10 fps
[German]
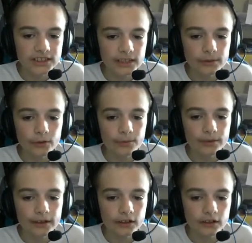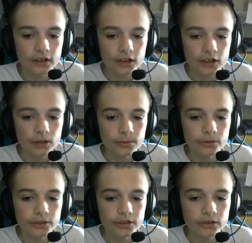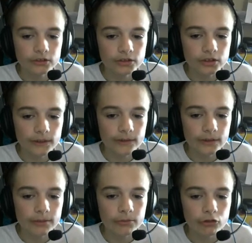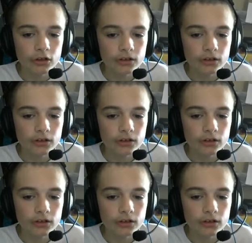Sky PvP, Community und Survival gibt's schon.